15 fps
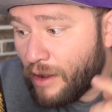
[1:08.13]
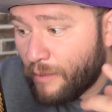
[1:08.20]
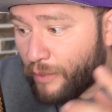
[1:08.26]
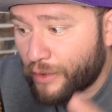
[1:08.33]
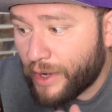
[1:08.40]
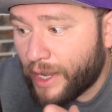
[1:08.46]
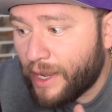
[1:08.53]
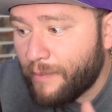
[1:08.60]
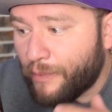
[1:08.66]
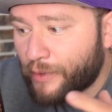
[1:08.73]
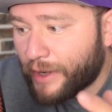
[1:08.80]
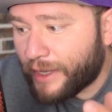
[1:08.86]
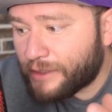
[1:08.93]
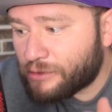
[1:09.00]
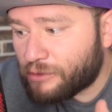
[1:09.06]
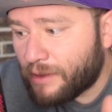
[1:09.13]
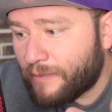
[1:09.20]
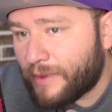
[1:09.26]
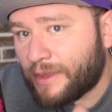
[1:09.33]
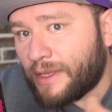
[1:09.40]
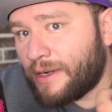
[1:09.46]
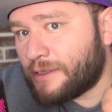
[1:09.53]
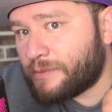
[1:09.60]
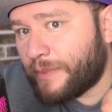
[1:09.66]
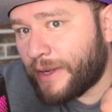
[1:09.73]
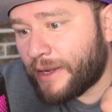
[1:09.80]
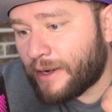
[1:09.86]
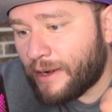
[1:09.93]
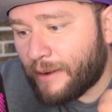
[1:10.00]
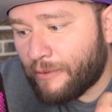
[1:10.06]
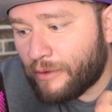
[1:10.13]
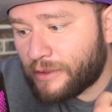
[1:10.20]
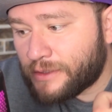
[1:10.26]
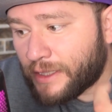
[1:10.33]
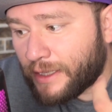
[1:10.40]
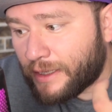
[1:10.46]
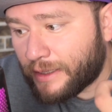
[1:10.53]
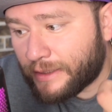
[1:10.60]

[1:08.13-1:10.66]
¿Por qué? Porque esto obviamente les pega en la bolsa